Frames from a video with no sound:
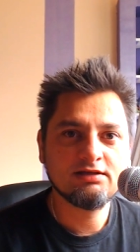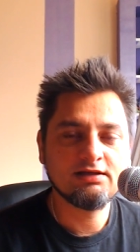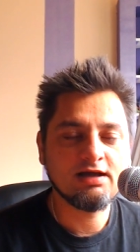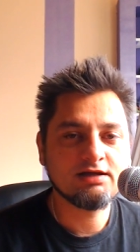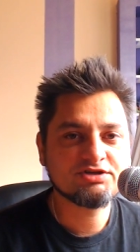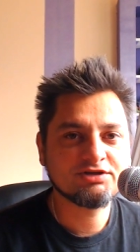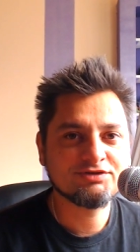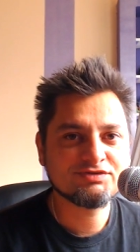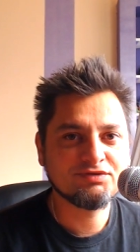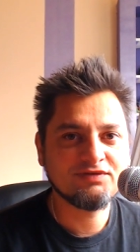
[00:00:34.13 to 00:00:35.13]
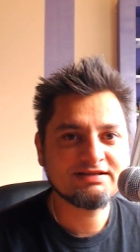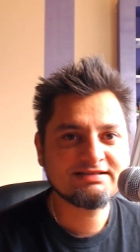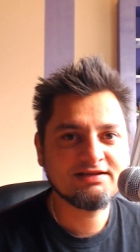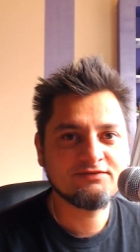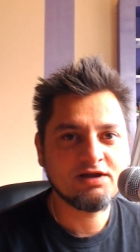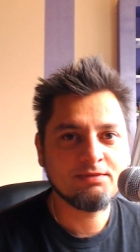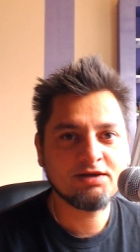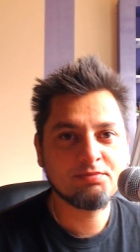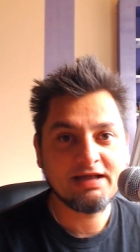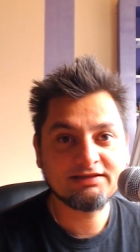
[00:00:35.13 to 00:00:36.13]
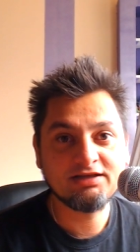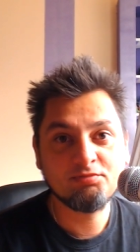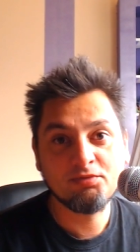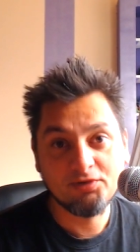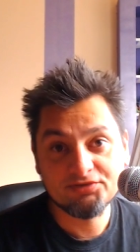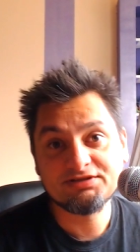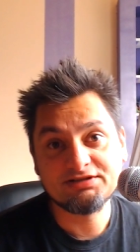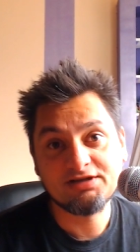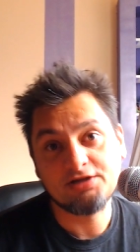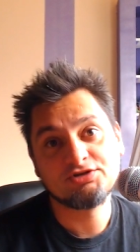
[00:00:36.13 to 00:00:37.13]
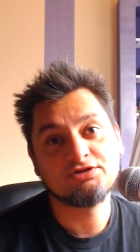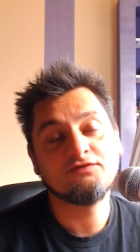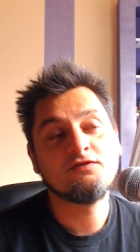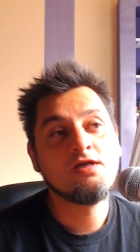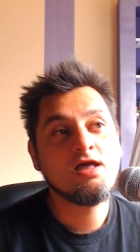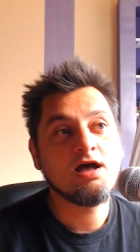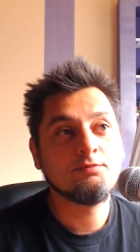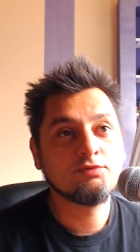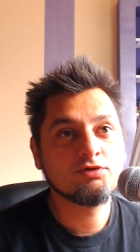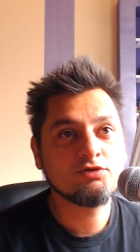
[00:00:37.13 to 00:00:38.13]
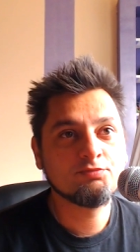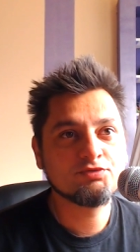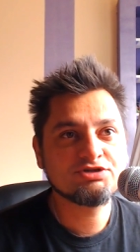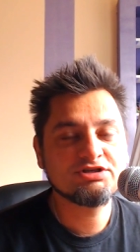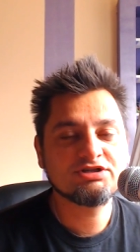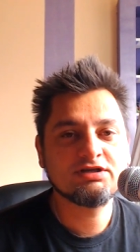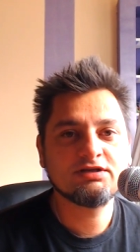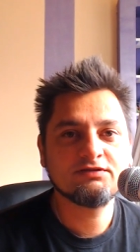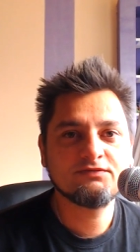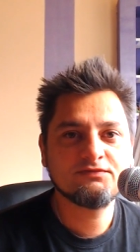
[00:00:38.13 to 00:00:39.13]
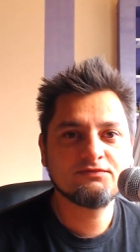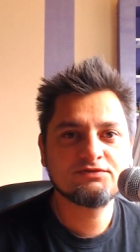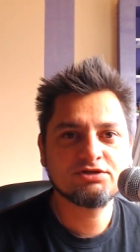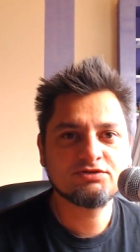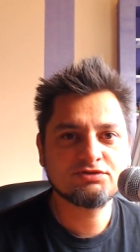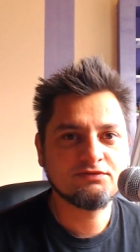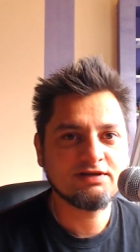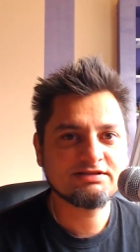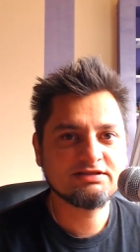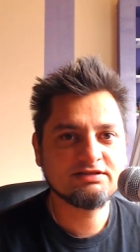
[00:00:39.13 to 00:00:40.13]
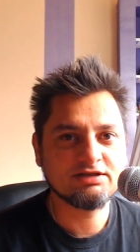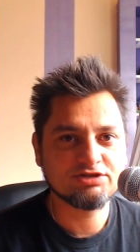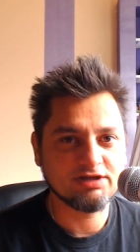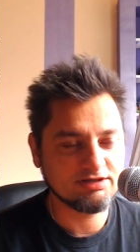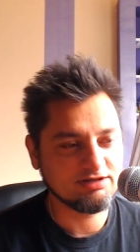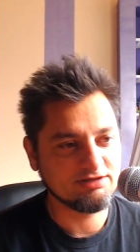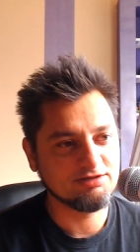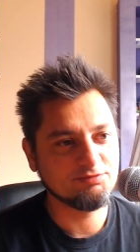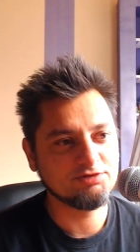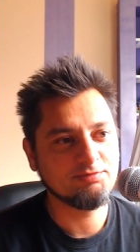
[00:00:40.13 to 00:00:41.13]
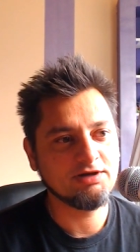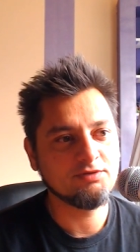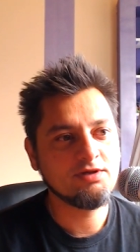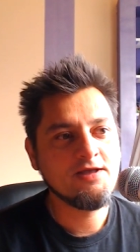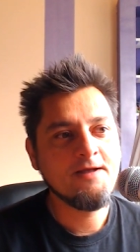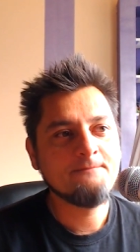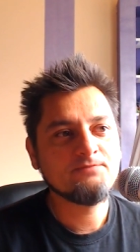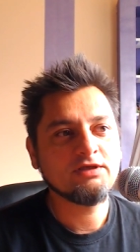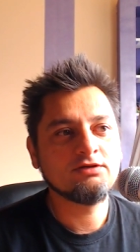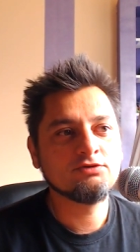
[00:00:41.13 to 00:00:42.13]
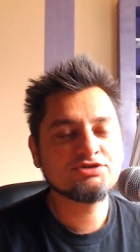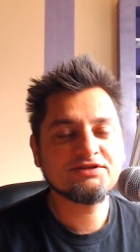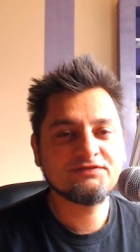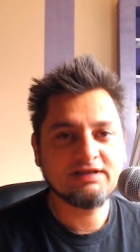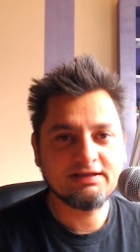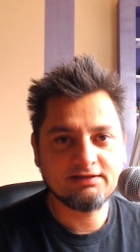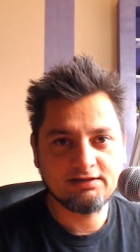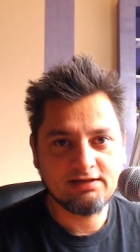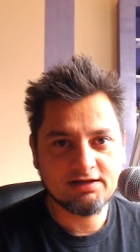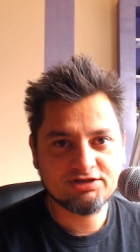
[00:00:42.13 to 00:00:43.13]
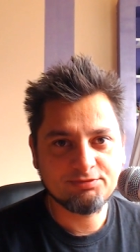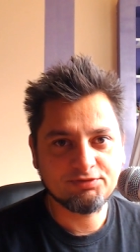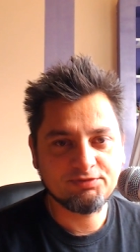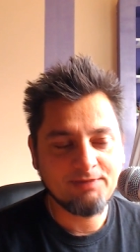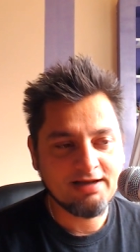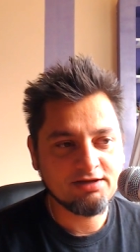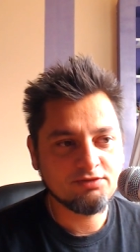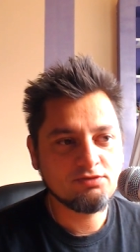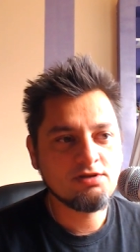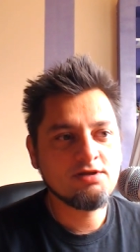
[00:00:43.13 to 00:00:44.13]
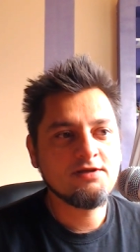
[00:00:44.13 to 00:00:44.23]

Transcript: na Czechosłowację w ramach bratniej pomocy zresztą. A pół roku później się w Czechosłowacji też taki jeden podpalił. I ludzie wtedy, jak się podpalił,